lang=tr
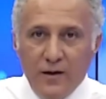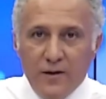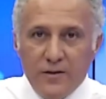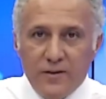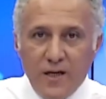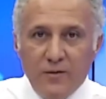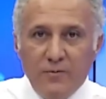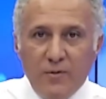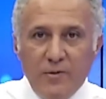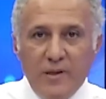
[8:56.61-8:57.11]

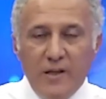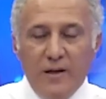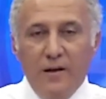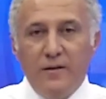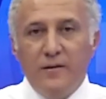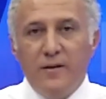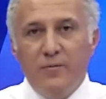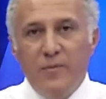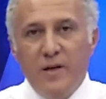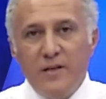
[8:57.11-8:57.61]
Cayma bedeli
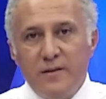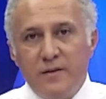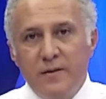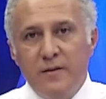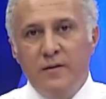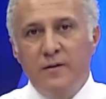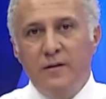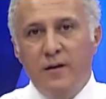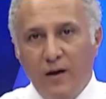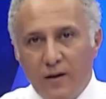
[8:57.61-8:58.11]
alınamaz,
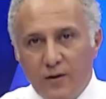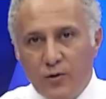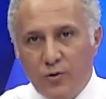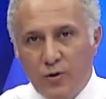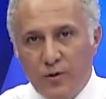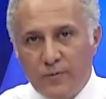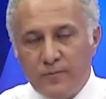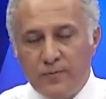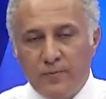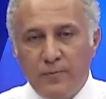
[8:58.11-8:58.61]

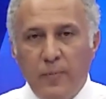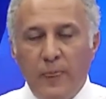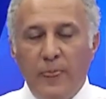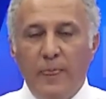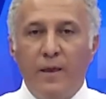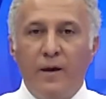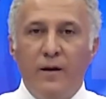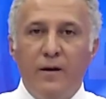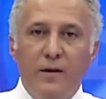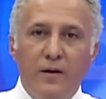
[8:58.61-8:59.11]
alıyor.
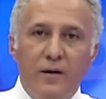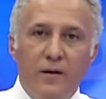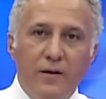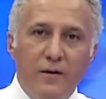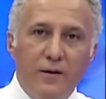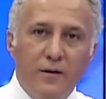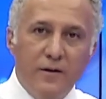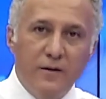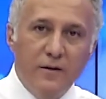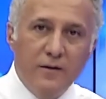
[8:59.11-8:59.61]

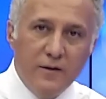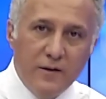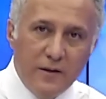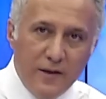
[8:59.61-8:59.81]
Ee,